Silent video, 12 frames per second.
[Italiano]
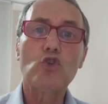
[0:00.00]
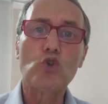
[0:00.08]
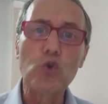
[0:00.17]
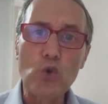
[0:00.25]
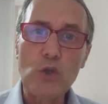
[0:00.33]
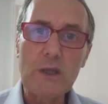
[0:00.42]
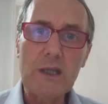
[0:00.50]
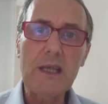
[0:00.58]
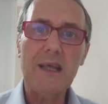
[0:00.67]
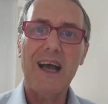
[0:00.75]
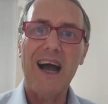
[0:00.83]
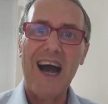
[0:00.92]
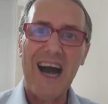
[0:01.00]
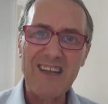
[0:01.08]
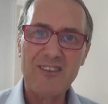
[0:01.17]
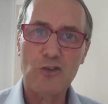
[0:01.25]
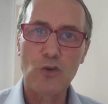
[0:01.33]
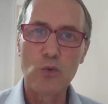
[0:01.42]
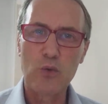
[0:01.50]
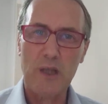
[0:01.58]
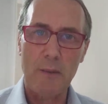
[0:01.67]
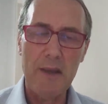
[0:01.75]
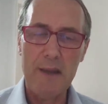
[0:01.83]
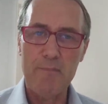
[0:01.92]
tutti
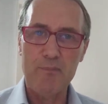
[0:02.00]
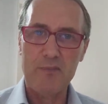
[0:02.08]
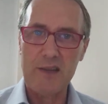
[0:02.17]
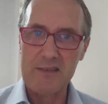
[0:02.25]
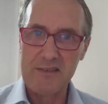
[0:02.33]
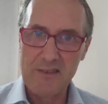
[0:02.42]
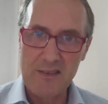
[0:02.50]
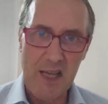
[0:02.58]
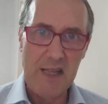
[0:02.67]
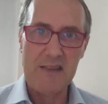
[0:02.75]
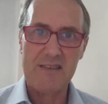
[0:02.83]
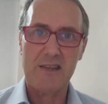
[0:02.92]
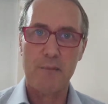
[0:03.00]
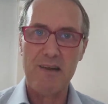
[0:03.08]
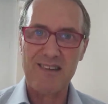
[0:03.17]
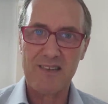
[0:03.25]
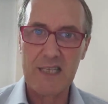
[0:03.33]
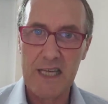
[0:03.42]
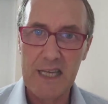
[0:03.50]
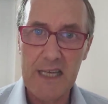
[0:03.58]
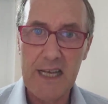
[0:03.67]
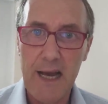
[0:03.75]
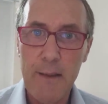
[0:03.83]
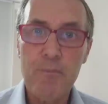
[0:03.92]
assolutamente senza
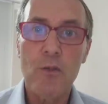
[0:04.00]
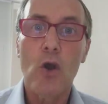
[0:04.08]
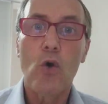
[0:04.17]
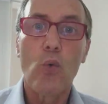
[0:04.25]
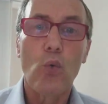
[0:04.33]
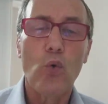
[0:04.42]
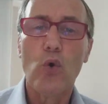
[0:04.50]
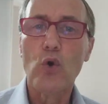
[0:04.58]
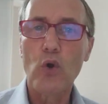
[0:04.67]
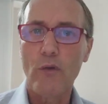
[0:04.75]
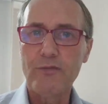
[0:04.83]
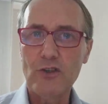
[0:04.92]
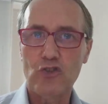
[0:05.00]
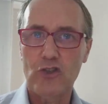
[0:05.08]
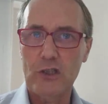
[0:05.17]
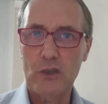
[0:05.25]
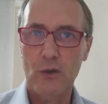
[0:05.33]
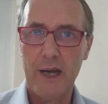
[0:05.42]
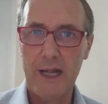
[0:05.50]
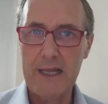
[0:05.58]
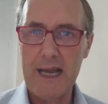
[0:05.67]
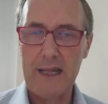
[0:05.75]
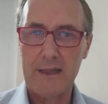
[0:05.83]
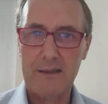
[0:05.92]
mascherina, uno vicino
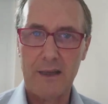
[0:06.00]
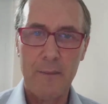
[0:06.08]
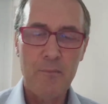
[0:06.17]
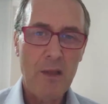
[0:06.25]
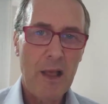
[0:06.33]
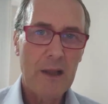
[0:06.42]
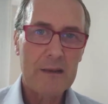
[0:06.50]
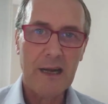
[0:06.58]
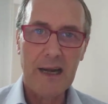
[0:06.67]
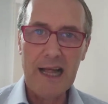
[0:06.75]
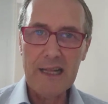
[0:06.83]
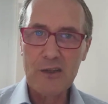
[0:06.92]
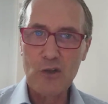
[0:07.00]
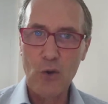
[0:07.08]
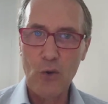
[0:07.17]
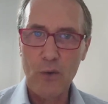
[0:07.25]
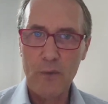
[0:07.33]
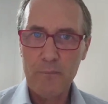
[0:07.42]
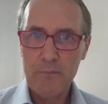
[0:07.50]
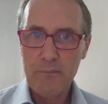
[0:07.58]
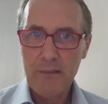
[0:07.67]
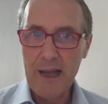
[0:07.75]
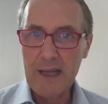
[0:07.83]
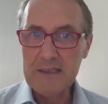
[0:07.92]
agli altri. Tra l'altro,
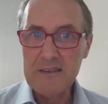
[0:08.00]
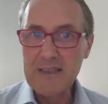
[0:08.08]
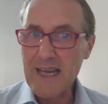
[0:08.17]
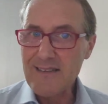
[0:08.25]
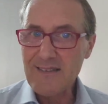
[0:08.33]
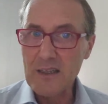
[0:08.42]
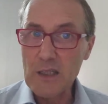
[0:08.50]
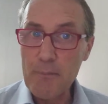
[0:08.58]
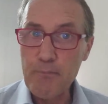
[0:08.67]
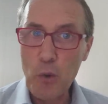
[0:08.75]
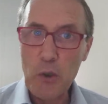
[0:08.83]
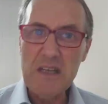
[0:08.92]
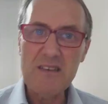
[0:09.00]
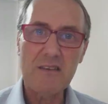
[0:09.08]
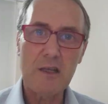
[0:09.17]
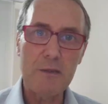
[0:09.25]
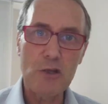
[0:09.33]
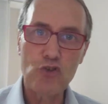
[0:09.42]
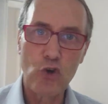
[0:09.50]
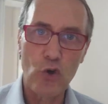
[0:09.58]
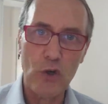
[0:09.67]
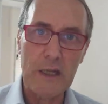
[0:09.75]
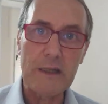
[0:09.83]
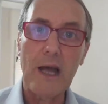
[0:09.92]
a distanza di pochissimi
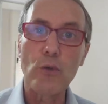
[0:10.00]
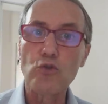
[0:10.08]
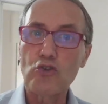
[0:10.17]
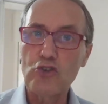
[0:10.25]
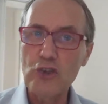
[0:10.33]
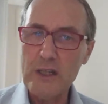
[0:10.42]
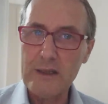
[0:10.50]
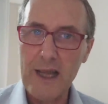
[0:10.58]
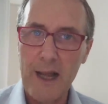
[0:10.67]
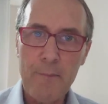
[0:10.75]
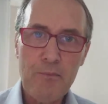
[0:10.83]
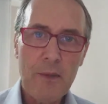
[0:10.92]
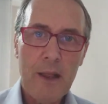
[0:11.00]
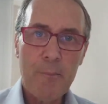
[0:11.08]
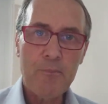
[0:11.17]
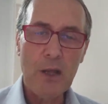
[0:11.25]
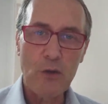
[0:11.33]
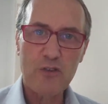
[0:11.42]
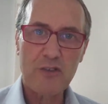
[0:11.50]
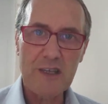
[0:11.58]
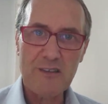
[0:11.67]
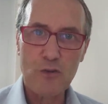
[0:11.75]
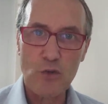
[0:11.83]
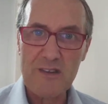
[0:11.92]
giorni dall'uscita dello
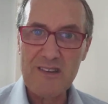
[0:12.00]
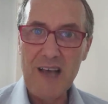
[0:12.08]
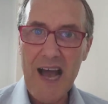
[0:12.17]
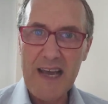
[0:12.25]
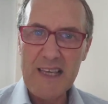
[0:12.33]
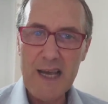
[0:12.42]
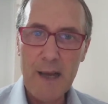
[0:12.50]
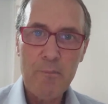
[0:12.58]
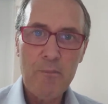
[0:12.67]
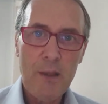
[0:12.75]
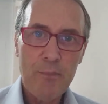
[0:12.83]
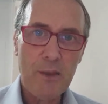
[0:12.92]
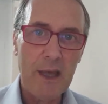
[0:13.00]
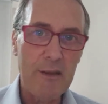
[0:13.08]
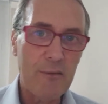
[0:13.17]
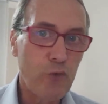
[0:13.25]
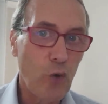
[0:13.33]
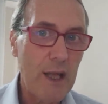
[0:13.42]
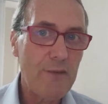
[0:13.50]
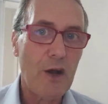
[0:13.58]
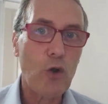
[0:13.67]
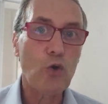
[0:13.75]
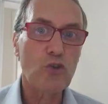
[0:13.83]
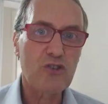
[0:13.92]
stesso Zaia che
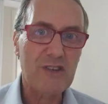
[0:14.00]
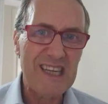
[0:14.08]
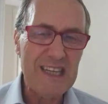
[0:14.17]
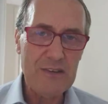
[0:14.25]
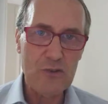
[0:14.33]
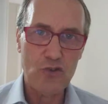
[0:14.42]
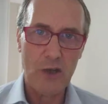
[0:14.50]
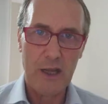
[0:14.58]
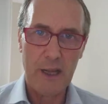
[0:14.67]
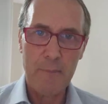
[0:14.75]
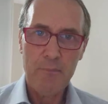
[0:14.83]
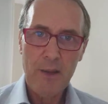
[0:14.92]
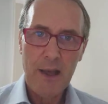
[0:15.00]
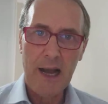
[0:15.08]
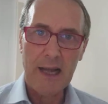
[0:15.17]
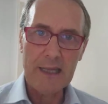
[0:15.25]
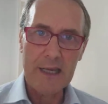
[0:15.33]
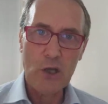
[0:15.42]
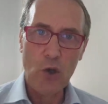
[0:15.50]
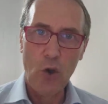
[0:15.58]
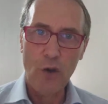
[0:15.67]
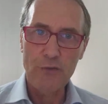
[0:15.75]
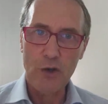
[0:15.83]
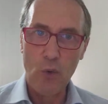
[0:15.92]
voleva costringere al
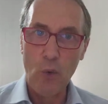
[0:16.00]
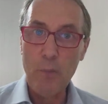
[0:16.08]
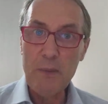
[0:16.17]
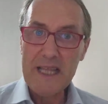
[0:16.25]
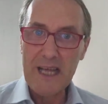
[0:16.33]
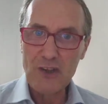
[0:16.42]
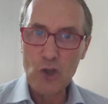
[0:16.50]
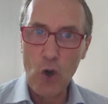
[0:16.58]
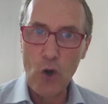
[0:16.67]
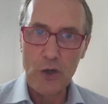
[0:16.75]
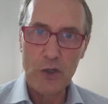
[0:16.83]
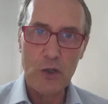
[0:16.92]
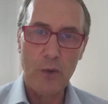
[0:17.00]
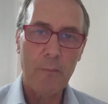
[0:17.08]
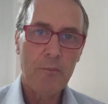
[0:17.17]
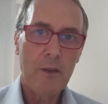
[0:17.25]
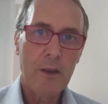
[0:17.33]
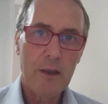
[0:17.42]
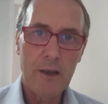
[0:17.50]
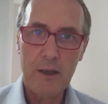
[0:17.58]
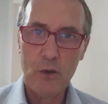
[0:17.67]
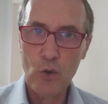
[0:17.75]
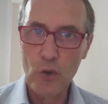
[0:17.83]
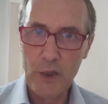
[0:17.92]
ricovero obbligatorio
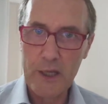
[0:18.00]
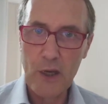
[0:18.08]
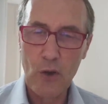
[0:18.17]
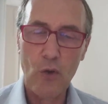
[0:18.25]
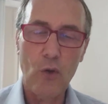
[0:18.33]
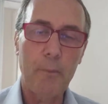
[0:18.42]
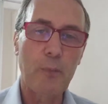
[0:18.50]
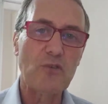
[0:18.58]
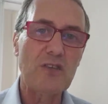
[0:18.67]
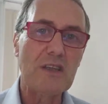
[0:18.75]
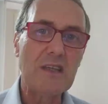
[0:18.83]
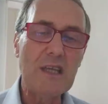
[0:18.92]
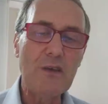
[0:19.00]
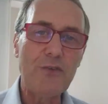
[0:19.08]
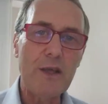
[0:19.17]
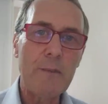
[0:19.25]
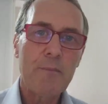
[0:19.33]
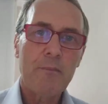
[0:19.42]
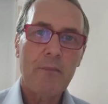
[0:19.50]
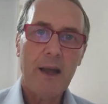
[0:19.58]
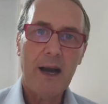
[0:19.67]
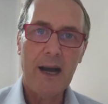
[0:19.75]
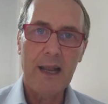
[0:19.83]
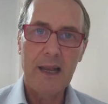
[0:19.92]
eh, coloro che erano positivi
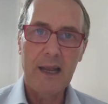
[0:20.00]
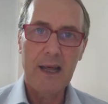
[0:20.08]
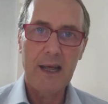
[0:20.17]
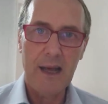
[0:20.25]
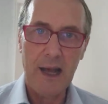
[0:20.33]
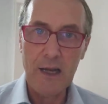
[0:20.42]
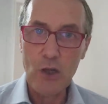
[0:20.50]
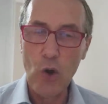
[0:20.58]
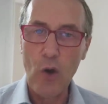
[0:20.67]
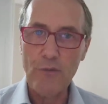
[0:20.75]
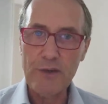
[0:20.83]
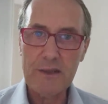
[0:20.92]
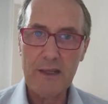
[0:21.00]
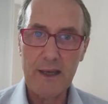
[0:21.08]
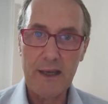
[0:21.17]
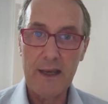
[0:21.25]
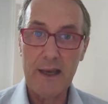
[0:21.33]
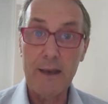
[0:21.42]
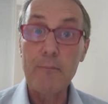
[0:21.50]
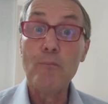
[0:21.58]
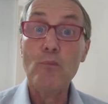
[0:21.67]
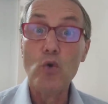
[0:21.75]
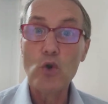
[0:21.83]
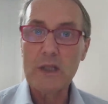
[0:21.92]
al, al Covid e, e
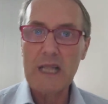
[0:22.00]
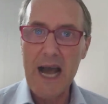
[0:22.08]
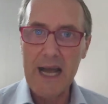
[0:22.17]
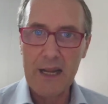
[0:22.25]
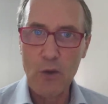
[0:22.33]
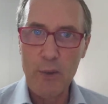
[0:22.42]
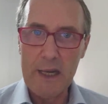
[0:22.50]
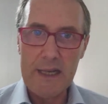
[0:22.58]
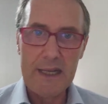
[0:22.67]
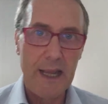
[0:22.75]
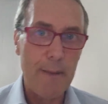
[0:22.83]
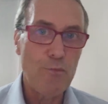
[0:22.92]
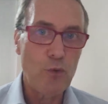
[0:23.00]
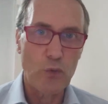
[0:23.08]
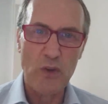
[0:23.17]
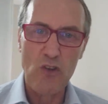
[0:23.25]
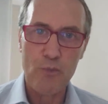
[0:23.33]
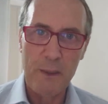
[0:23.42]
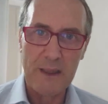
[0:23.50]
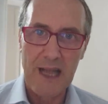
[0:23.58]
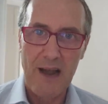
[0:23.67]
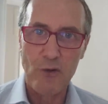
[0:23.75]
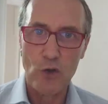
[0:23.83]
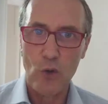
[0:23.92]
multare quelli che non
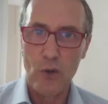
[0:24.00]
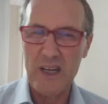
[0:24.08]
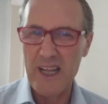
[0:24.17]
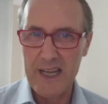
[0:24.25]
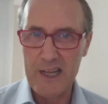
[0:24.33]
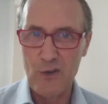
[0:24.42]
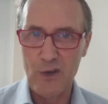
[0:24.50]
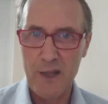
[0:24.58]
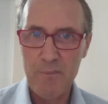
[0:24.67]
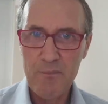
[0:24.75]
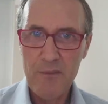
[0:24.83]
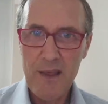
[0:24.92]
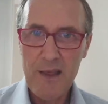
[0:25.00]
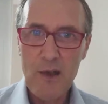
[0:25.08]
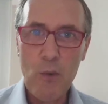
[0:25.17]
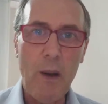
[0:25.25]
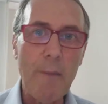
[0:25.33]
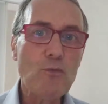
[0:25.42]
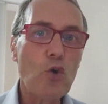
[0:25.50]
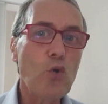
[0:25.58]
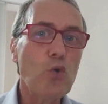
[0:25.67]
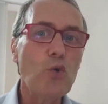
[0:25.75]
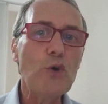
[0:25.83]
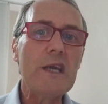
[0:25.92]
rispettavano le regole, quando
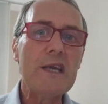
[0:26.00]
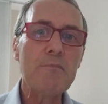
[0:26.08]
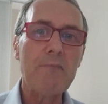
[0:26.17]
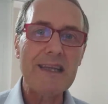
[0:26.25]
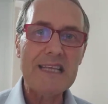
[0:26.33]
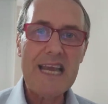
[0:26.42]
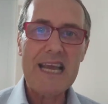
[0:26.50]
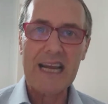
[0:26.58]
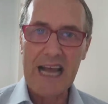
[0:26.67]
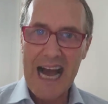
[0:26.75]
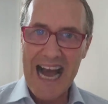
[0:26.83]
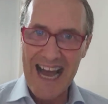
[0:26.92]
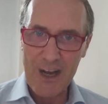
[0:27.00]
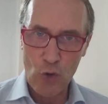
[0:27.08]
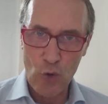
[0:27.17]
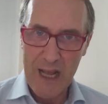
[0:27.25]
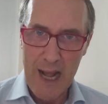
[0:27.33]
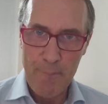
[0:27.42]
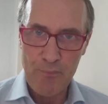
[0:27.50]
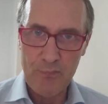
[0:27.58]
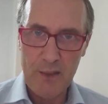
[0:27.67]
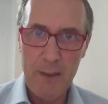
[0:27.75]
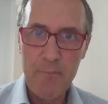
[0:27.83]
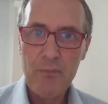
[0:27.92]
lui in maniera
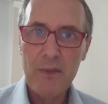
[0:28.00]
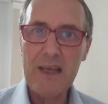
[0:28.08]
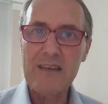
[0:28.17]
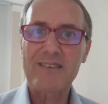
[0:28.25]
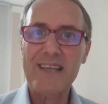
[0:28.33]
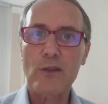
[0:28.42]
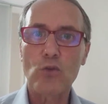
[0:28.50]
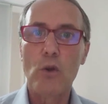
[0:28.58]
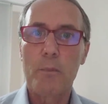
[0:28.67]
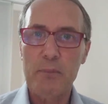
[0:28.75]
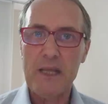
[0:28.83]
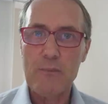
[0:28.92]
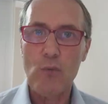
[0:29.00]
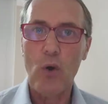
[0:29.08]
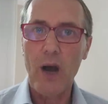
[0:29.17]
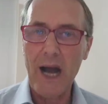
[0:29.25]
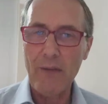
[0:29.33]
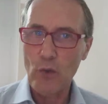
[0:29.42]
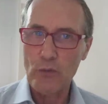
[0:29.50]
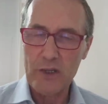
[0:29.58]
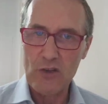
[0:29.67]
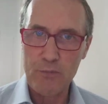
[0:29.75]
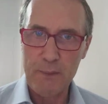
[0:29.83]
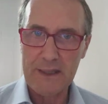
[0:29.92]
arrogante è stato il primo a non
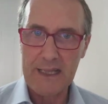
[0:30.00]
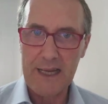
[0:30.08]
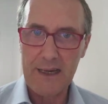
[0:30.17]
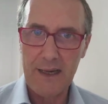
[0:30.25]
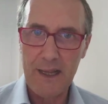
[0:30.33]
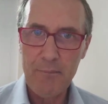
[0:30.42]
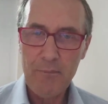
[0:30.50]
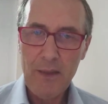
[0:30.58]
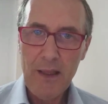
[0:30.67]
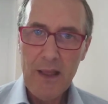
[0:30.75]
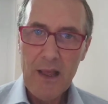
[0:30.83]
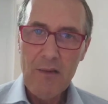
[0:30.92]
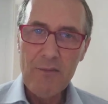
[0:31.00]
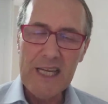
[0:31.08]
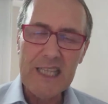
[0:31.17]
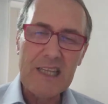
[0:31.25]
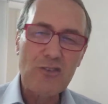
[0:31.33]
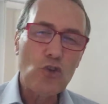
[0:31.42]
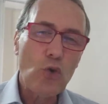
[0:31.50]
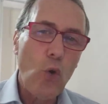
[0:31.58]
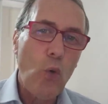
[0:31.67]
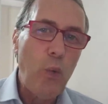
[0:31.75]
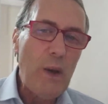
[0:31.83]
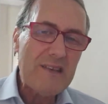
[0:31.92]
rispettarle. Vedete,
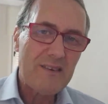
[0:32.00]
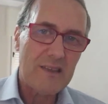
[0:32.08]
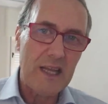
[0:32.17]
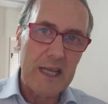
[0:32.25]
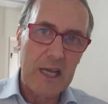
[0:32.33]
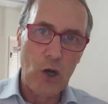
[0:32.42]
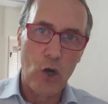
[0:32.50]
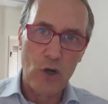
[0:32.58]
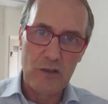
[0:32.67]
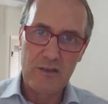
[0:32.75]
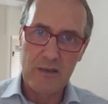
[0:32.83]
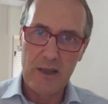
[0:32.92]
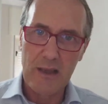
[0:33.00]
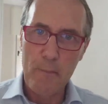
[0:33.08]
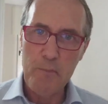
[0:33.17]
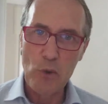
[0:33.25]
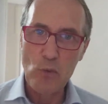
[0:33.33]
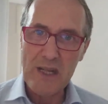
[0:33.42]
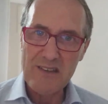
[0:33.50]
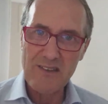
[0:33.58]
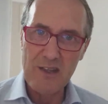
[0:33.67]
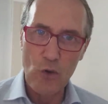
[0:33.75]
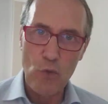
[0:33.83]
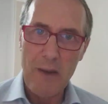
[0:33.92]
sono queste le cose che per un
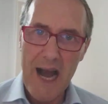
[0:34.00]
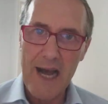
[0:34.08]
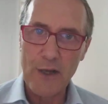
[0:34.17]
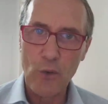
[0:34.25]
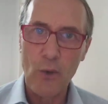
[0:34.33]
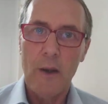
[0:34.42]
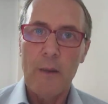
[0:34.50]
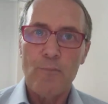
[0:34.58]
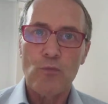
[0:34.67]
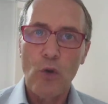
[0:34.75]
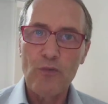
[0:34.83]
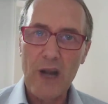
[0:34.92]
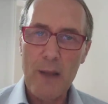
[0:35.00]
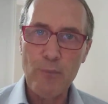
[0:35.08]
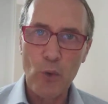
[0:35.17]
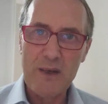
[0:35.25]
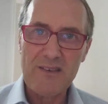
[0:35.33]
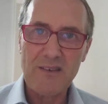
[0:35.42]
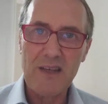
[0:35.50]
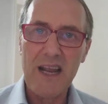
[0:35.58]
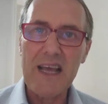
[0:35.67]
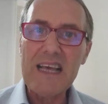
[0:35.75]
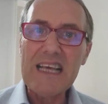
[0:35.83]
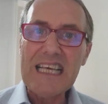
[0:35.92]
essere umano dovrebbero
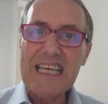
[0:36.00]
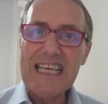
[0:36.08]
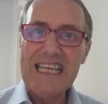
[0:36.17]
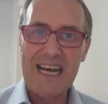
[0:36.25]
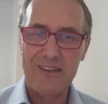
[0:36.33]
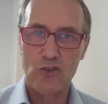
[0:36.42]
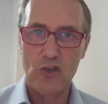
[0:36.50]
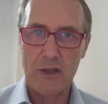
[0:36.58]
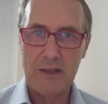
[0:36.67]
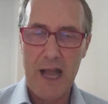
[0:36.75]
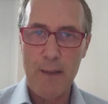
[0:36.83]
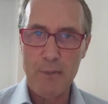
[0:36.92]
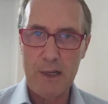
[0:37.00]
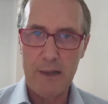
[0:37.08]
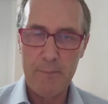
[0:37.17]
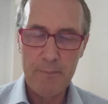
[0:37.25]
essere inaccettabili.